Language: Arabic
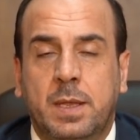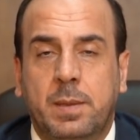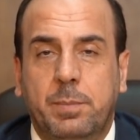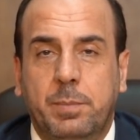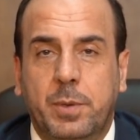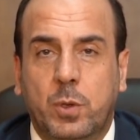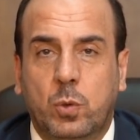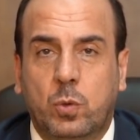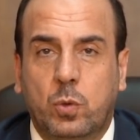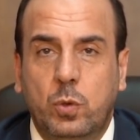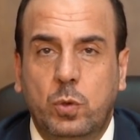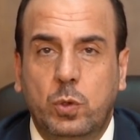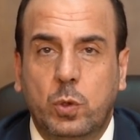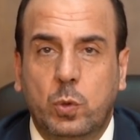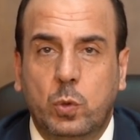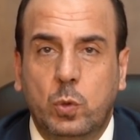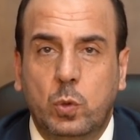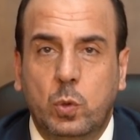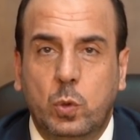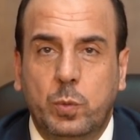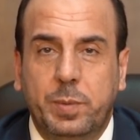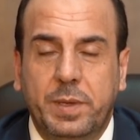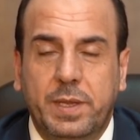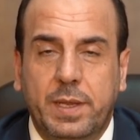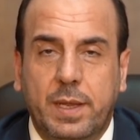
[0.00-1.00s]
من كل
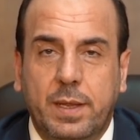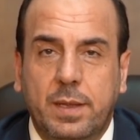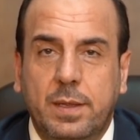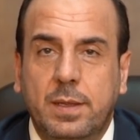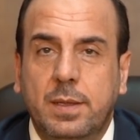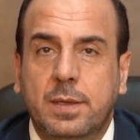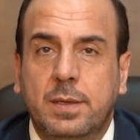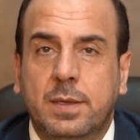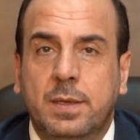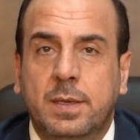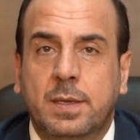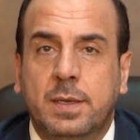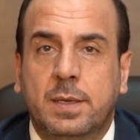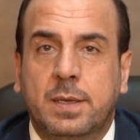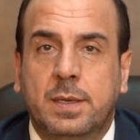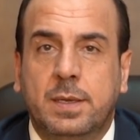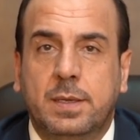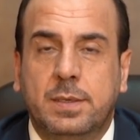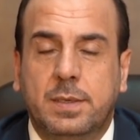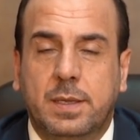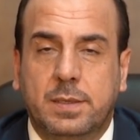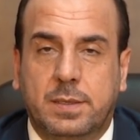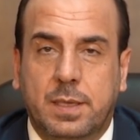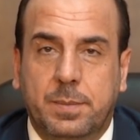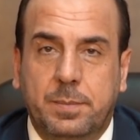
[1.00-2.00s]
قلوبنا
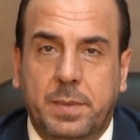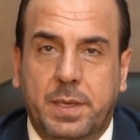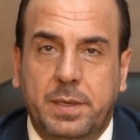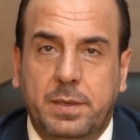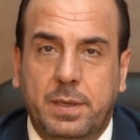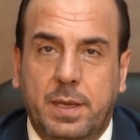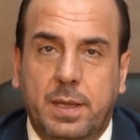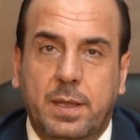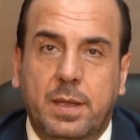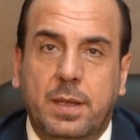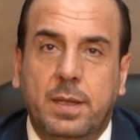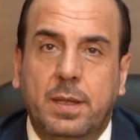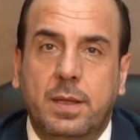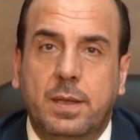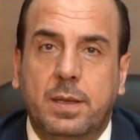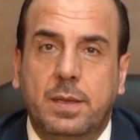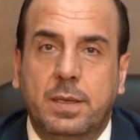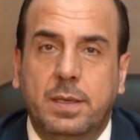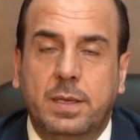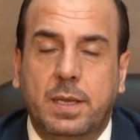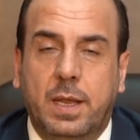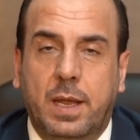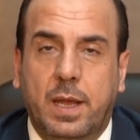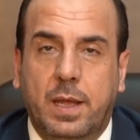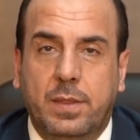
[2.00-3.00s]
نتمنى
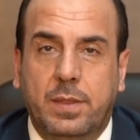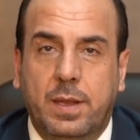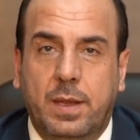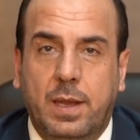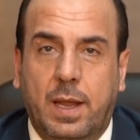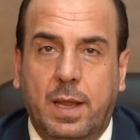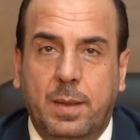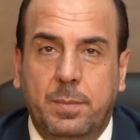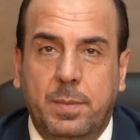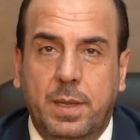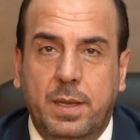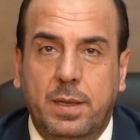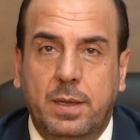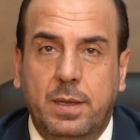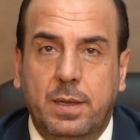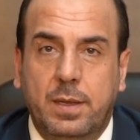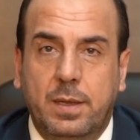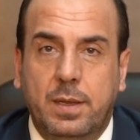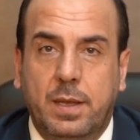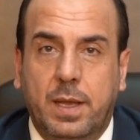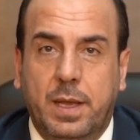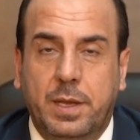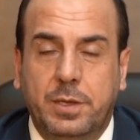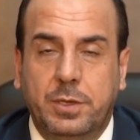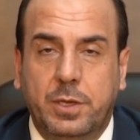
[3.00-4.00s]
لهذا العمل
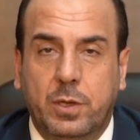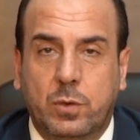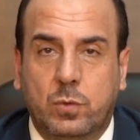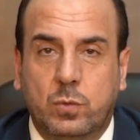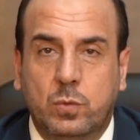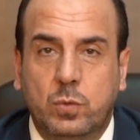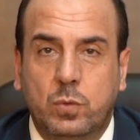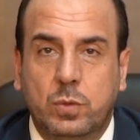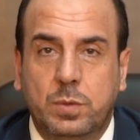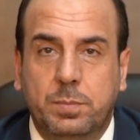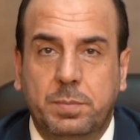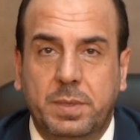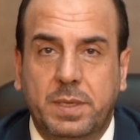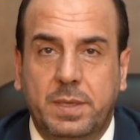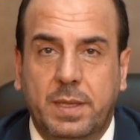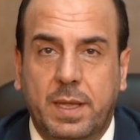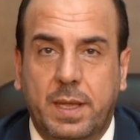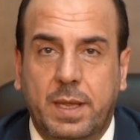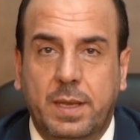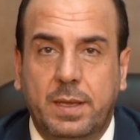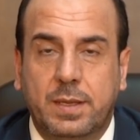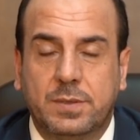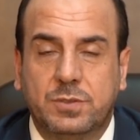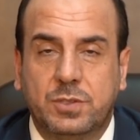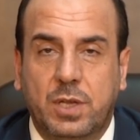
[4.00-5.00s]
ان يكون
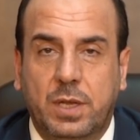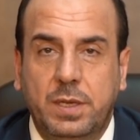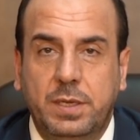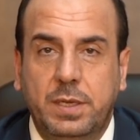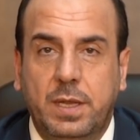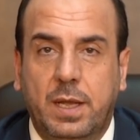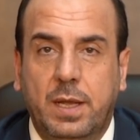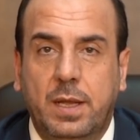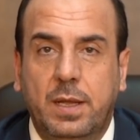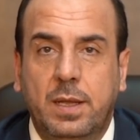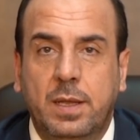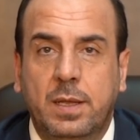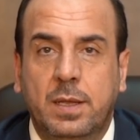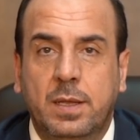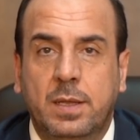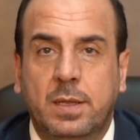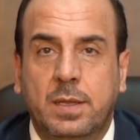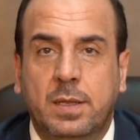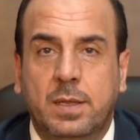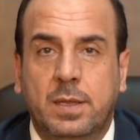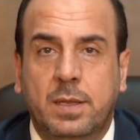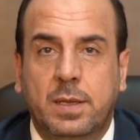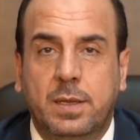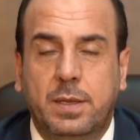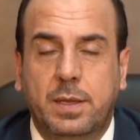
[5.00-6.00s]
بدايه صحيحه
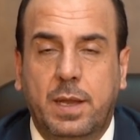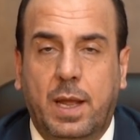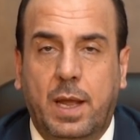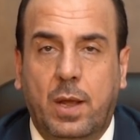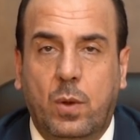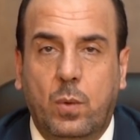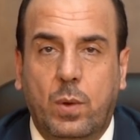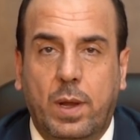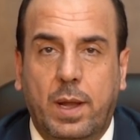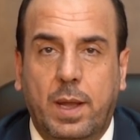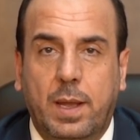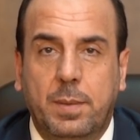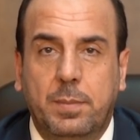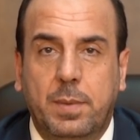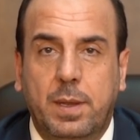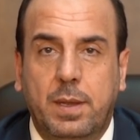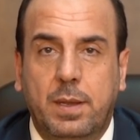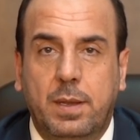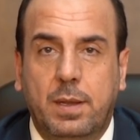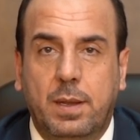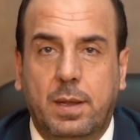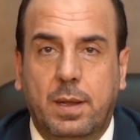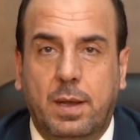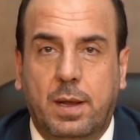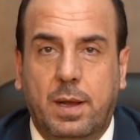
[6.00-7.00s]
نحو
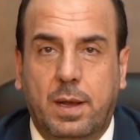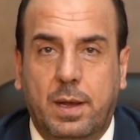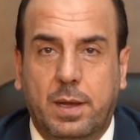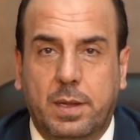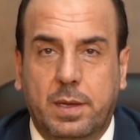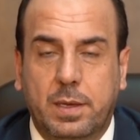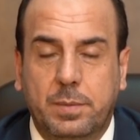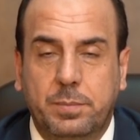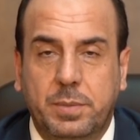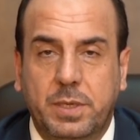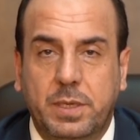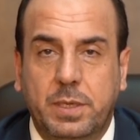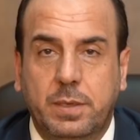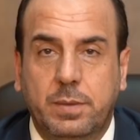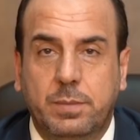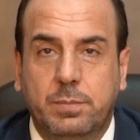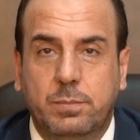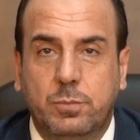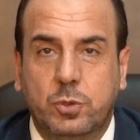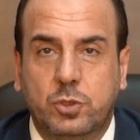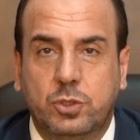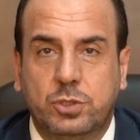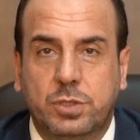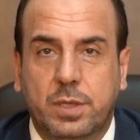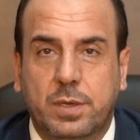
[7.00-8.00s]
عمل عربي
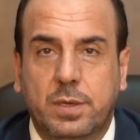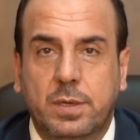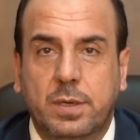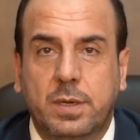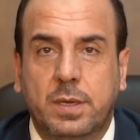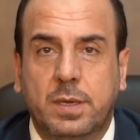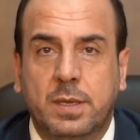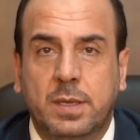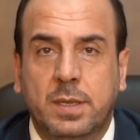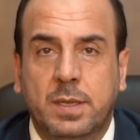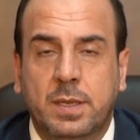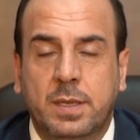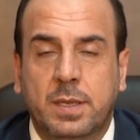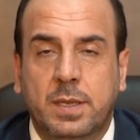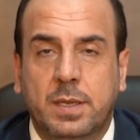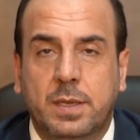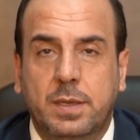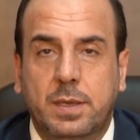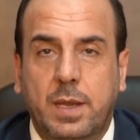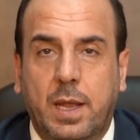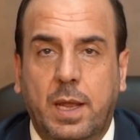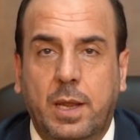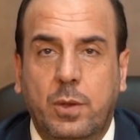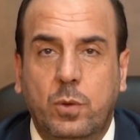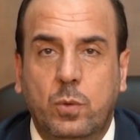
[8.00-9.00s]
مشترك
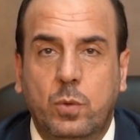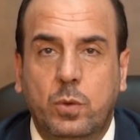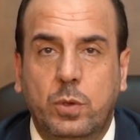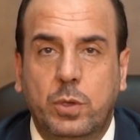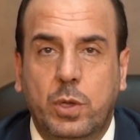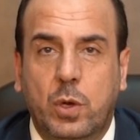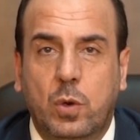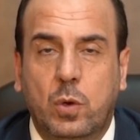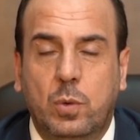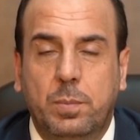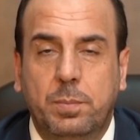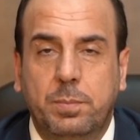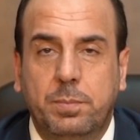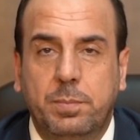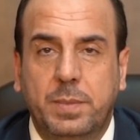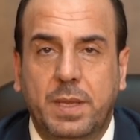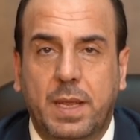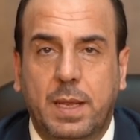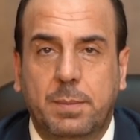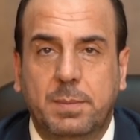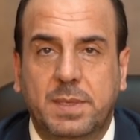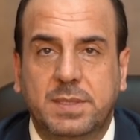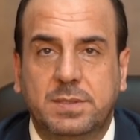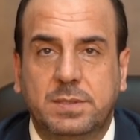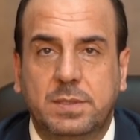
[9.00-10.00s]
نحن اليوم
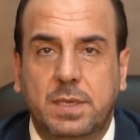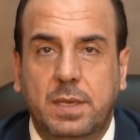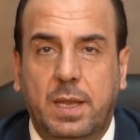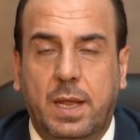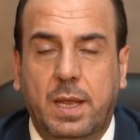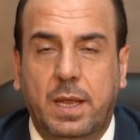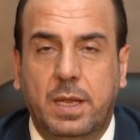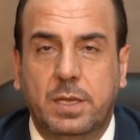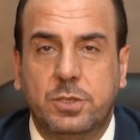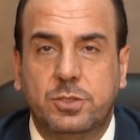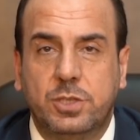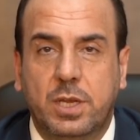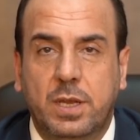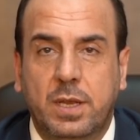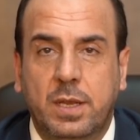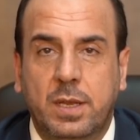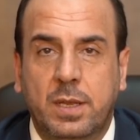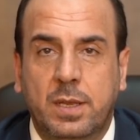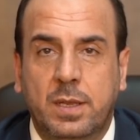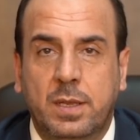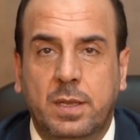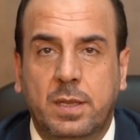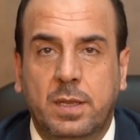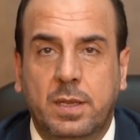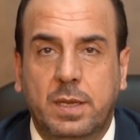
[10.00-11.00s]
بامس الحاجه
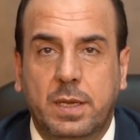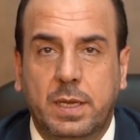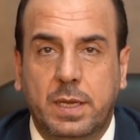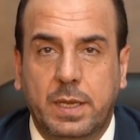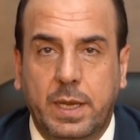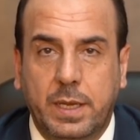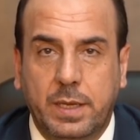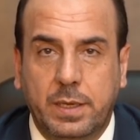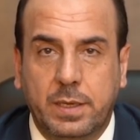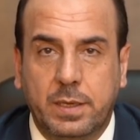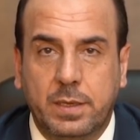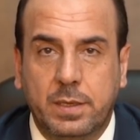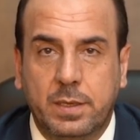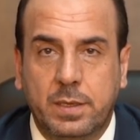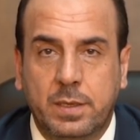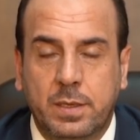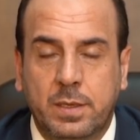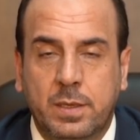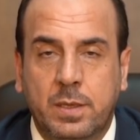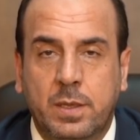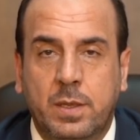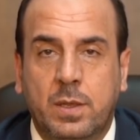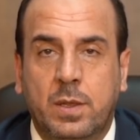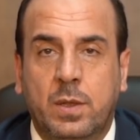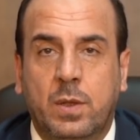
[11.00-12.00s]
اليه.
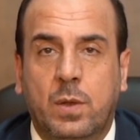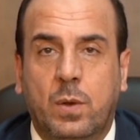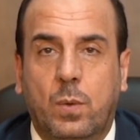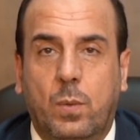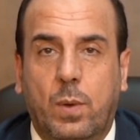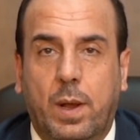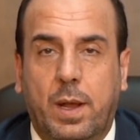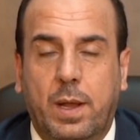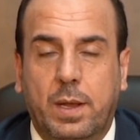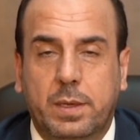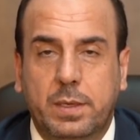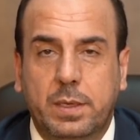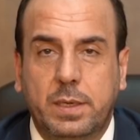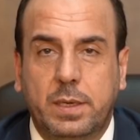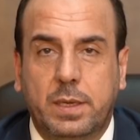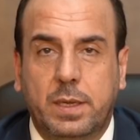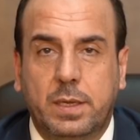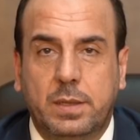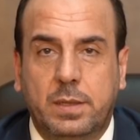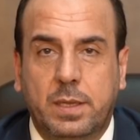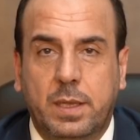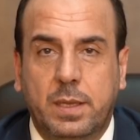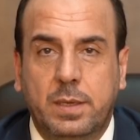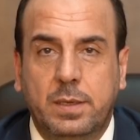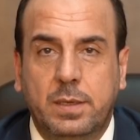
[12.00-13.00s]

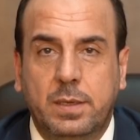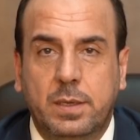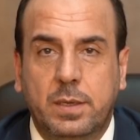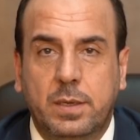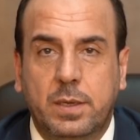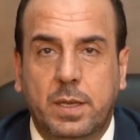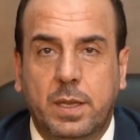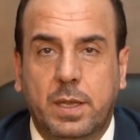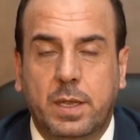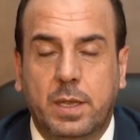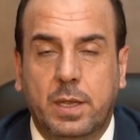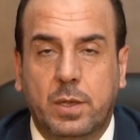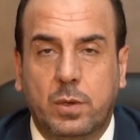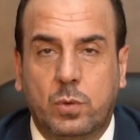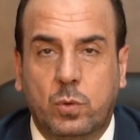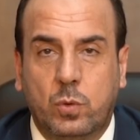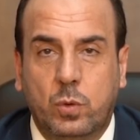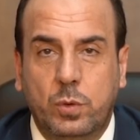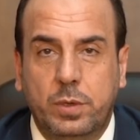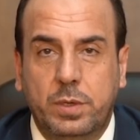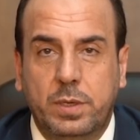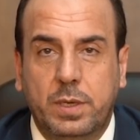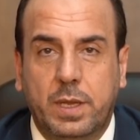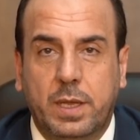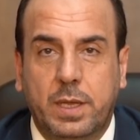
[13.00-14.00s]
وحقيقه آه،
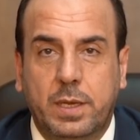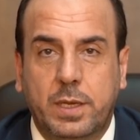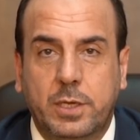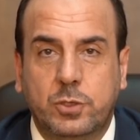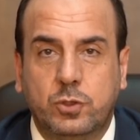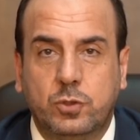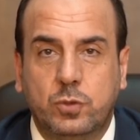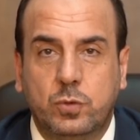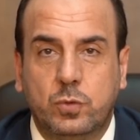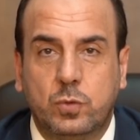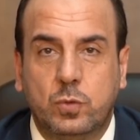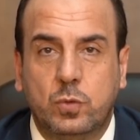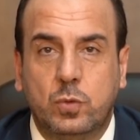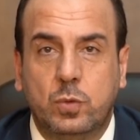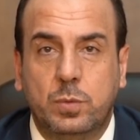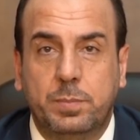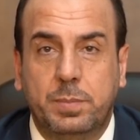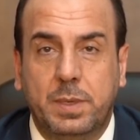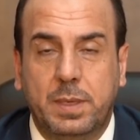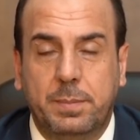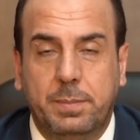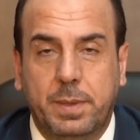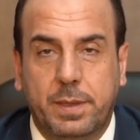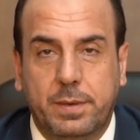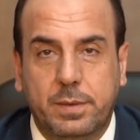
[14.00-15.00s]
كنا نشعر
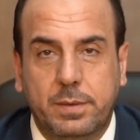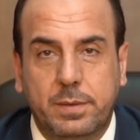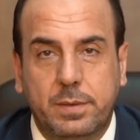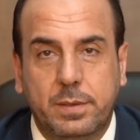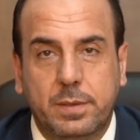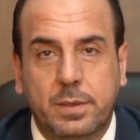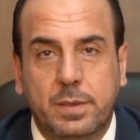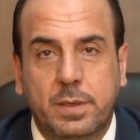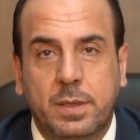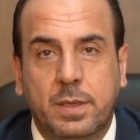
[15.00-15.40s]
بالبرد